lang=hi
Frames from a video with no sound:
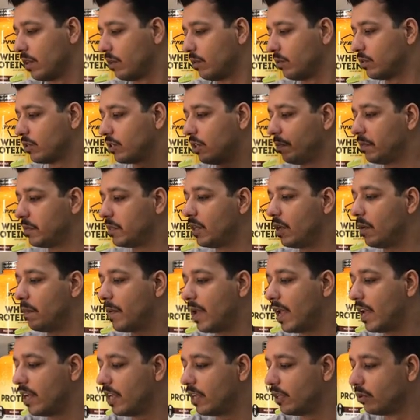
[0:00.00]
तो सबसे
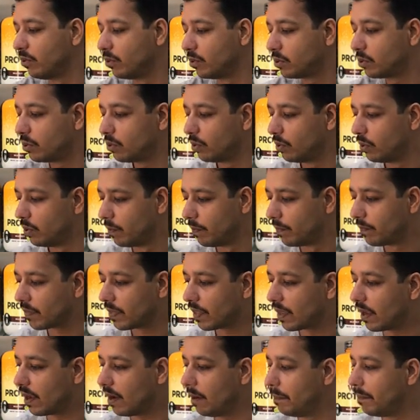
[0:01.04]
पहले दोस्तों
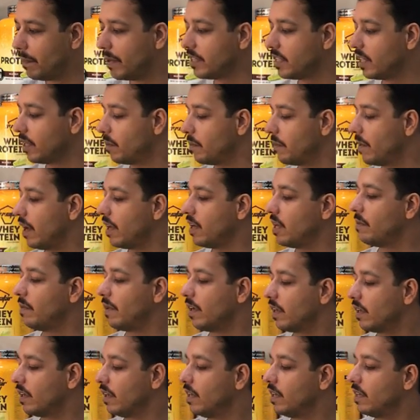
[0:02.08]
कम बजट में आने
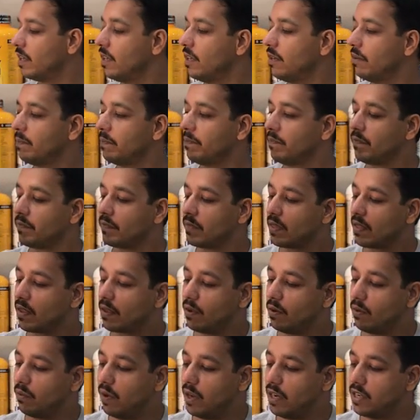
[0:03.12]
वाला क्रेटिन
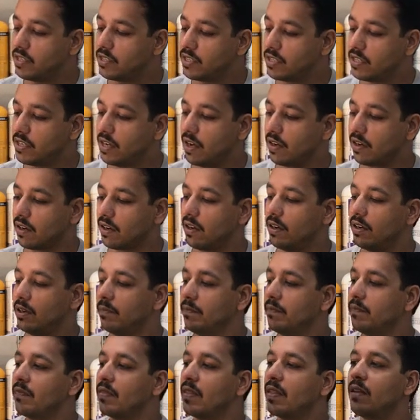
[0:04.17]
वन स्टार का
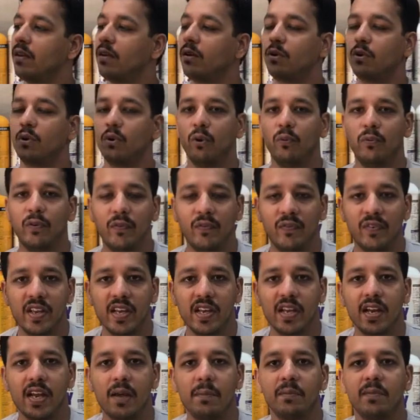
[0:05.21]

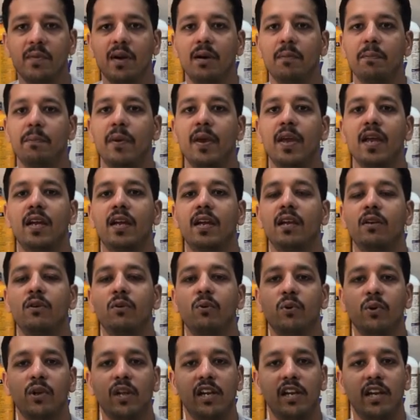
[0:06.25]
250 ग्राम का पैक है
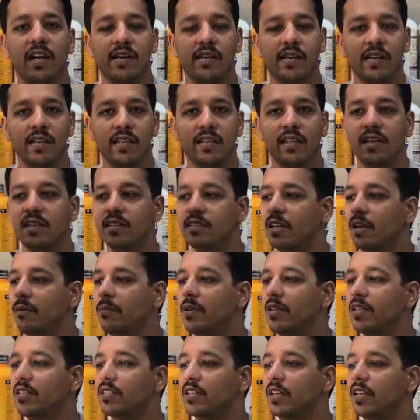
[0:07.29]
टोटल 83
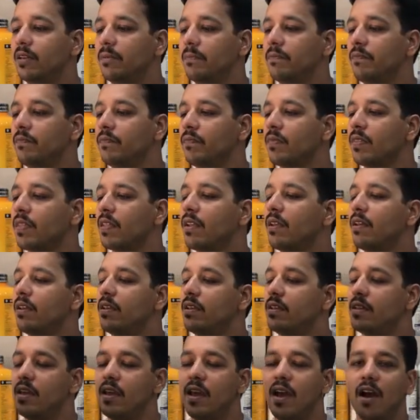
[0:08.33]
सर्विंग्स हैं
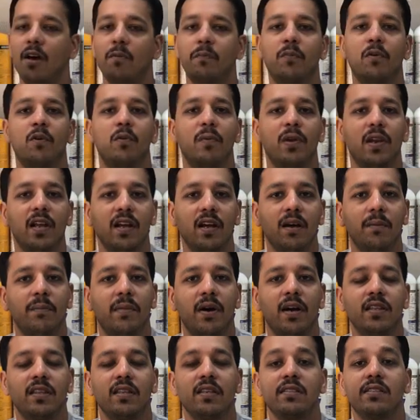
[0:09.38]
ये आपको मिलेगा
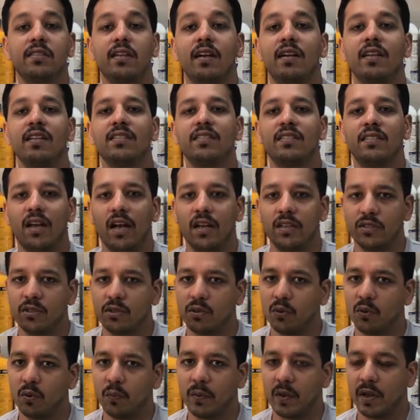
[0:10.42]
मात्र साढ़े सात
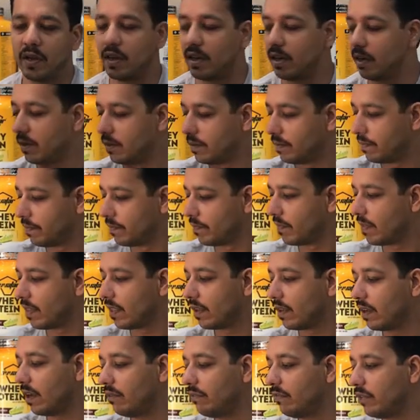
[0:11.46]
सौ रुपये का
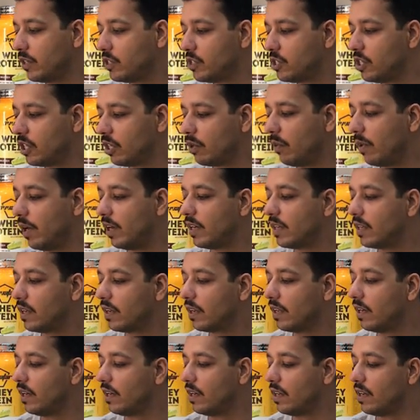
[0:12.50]
काफ़ी अच्छी क्वालिटी का
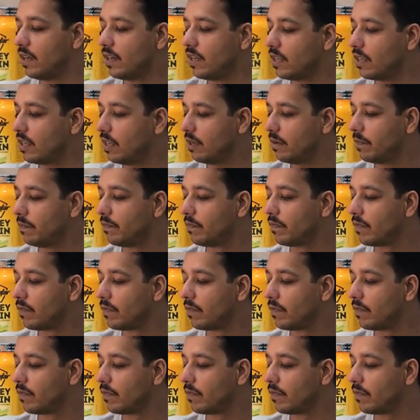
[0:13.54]
क्रेटीन है ये